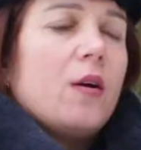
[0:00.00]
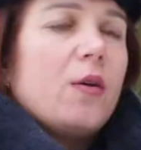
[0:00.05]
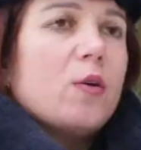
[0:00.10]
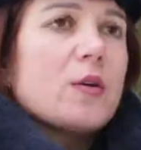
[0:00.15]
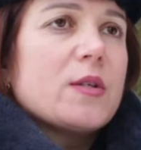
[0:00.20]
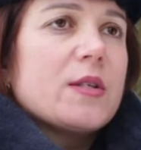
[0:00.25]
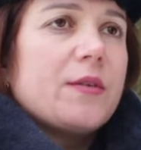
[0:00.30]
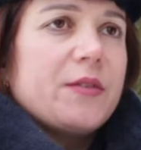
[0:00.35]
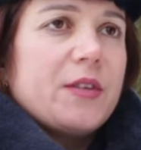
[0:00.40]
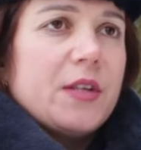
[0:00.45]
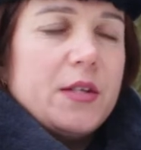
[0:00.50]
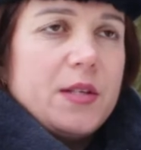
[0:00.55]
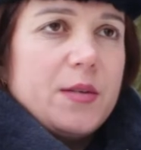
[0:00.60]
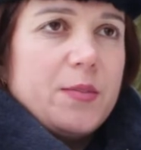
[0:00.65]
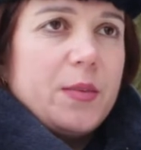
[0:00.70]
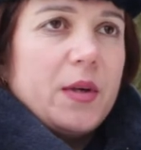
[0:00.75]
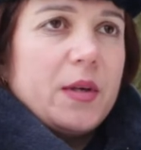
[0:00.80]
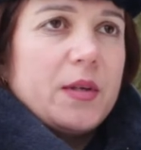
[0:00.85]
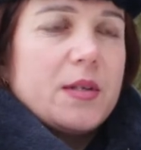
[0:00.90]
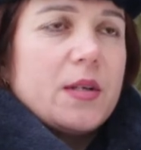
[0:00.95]

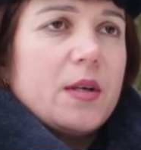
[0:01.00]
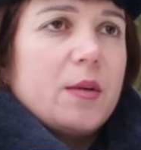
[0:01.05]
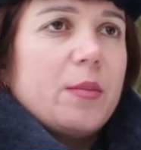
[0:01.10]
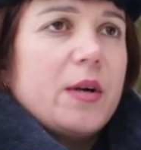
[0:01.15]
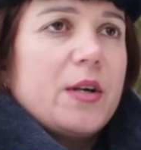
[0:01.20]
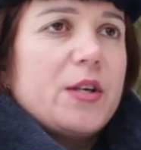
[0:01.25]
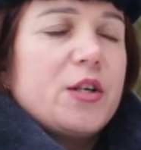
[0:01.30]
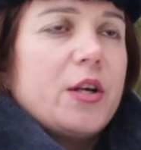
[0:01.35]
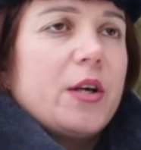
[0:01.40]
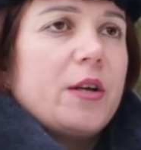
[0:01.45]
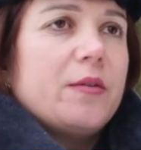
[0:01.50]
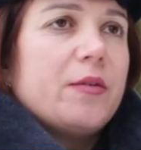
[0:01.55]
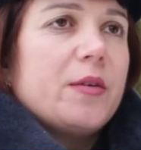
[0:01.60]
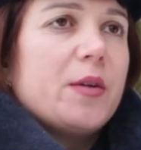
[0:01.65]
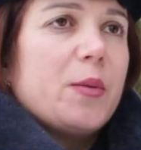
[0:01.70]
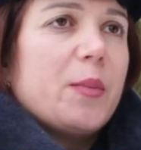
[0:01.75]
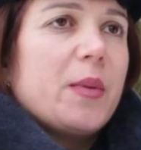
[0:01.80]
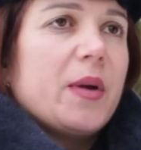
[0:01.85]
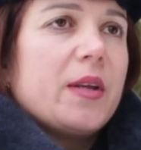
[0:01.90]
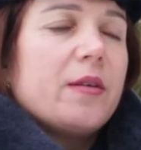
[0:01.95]
Госавтоинспекция обращает
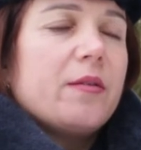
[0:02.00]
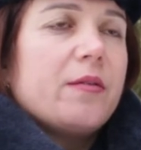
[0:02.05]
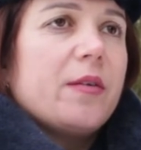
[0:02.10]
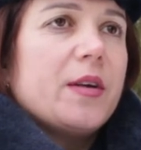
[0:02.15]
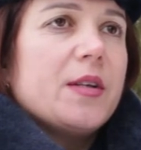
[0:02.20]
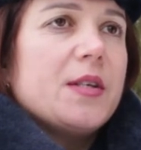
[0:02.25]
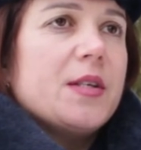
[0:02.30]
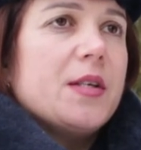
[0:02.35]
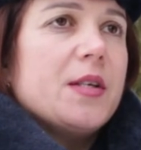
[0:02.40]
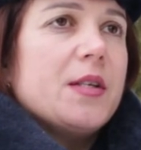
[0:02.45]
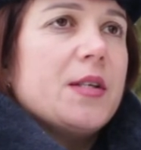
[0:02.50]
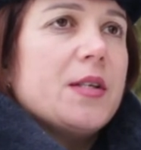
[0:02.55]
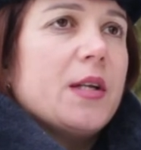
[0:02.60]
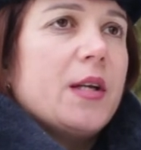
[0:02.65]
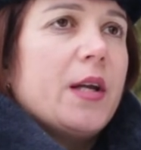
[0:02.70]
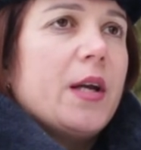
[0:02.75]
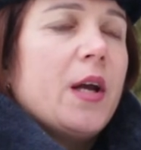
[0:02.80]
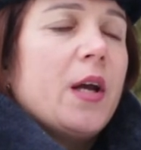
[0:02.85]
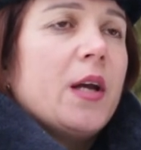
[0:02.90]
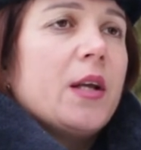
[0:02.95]
внимание
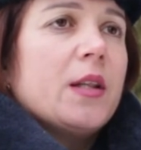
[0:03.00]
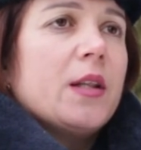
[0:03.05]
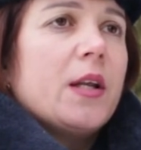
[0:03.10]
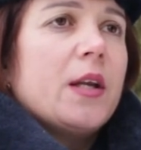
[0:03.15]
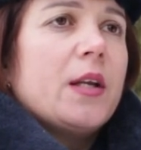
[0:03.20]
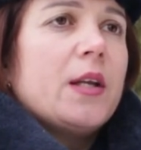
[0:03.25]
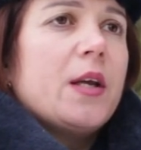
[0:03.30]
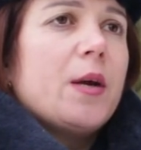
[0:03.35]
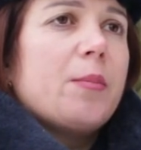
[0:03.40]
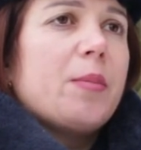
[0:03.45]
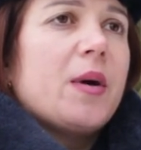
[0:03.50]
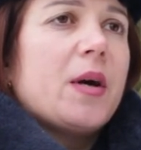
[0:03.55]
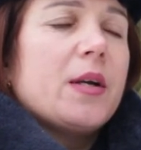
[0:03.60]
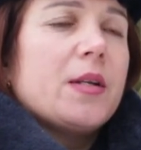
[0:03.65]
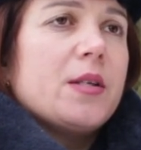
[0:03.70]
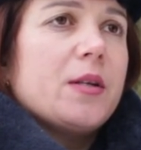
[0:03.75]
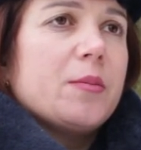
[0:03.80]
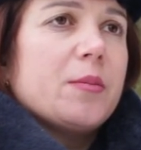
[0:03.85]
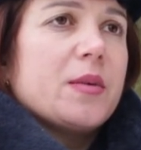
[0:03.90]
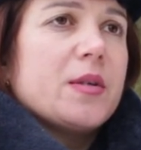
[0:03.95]
водителей на
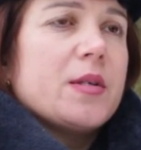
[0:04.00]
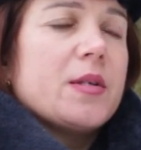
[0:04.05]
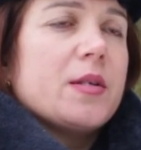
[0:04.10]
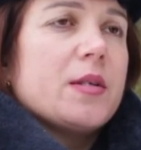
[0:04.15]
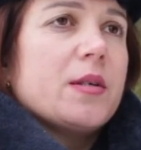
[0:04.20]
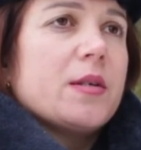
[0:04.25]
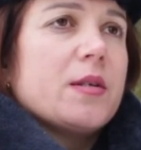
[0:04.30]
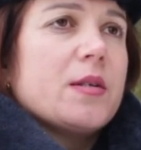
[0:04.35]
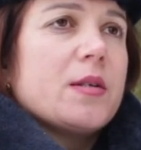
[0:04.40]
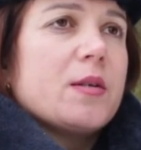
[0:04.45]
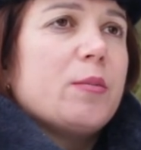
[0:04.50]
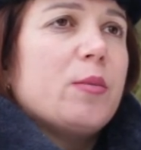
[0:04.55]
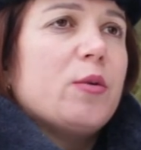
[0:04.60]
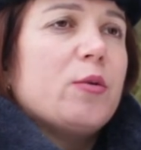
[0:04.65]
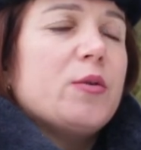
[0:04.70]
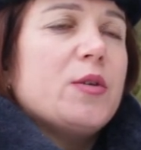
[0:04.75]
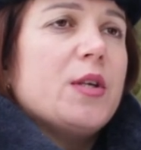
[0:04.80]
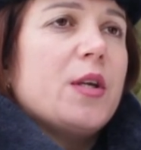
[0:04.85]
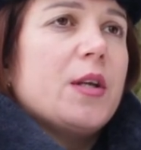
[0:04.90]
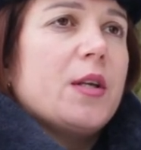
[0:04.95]
необходимость э,
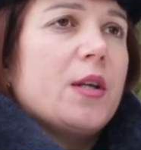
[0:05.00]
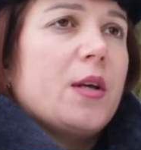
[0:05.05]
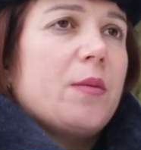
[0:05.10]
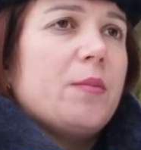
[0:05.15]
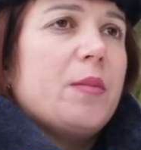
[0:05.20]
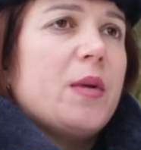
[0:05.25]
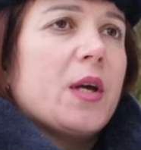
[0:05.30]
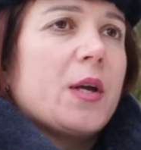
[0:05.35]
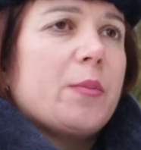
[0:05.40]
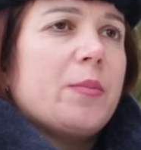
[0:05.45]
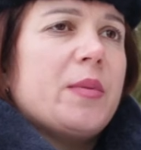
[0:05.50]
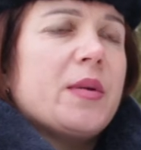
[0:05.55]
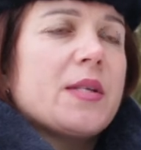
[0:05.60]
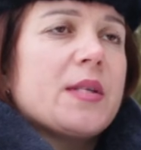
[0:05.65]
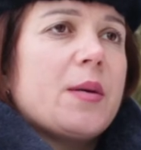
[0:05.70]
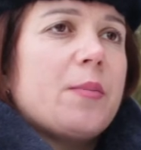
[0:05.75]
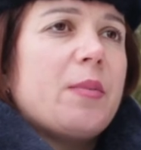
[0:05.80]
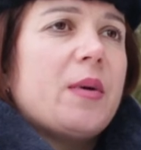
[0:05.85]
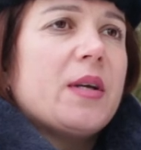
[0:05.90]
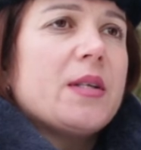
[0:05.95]
соблюдения мер
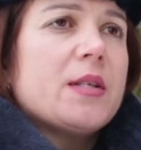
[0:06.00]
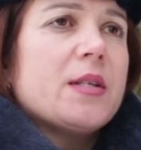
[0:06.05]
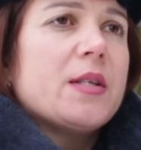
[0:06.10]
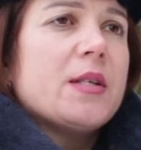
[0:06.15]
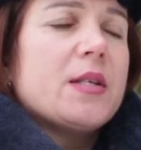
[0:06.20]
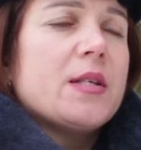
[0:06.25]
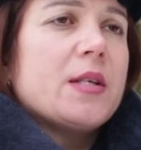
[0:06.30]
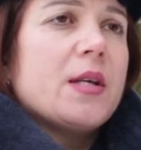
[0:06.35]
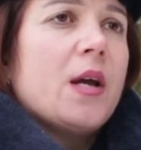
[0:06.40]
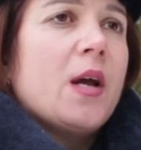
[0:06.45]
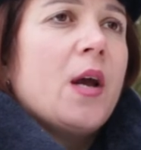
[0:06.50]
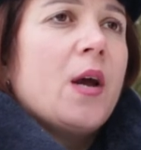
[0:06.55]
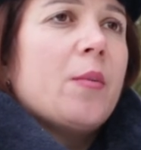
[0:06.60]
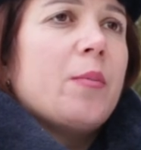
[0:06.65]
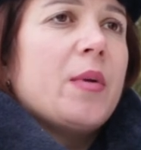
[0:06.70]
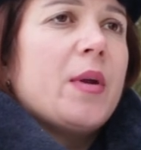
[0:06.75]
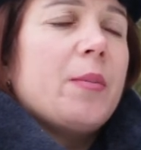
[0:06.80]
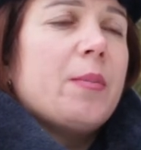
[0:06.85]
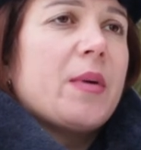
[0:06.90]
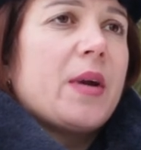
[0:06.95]
безопасности –
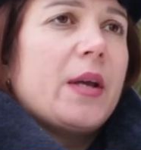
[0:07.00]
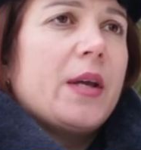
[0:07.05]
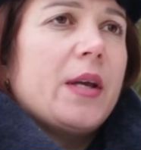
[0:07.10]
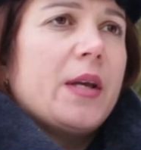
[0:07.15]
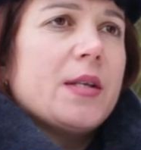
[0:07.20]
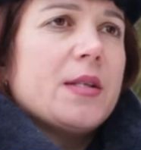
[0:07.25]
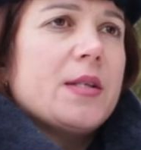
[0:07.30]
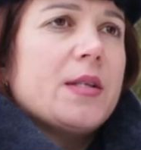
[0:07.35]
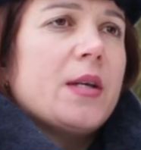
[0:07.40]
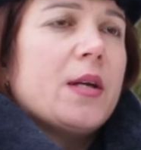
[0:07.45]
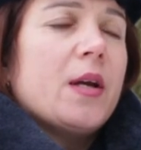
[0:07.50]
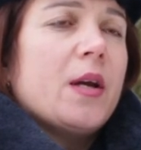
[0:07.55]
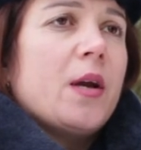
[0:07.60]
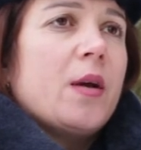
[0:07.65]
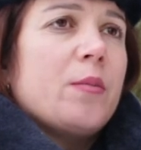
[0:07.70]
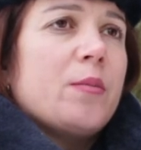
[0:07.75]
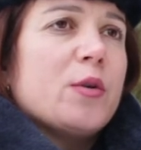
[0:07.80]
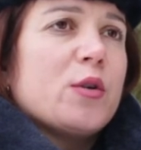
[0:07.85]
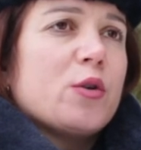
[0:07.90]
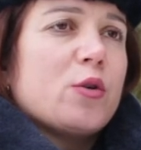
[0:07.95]
при проезде
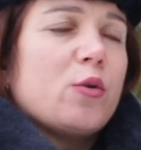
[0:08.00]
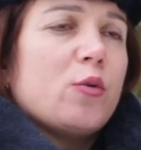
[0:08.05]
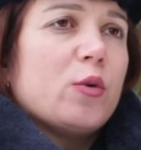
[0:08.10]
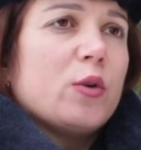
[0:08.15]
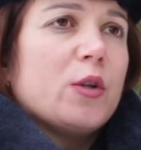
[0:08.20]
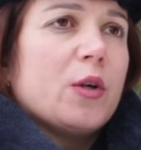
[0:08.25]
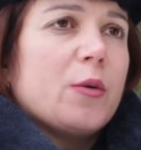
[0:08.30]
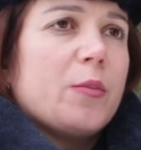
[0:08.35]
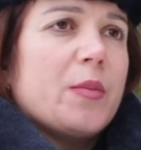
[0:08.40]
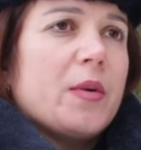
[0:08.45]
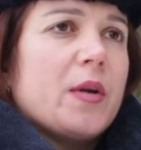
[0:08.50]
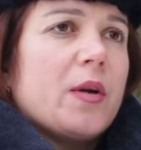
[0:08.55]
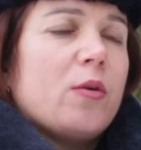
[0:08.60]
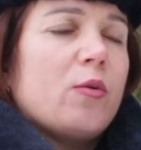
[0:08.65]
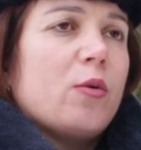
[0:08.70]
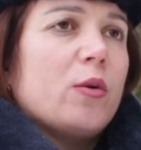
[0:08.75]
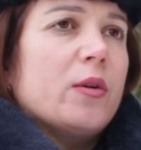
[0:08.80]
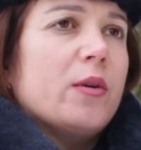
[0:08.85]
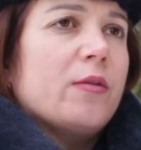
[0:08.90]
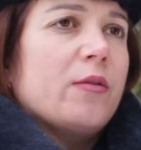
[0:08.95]
пешеходных
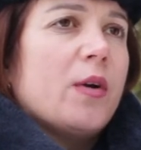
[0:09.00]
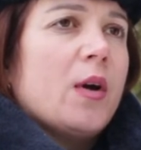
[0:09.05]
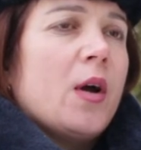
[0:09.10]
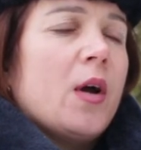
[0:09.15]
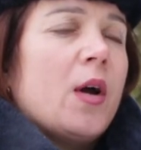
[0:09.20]
переходов.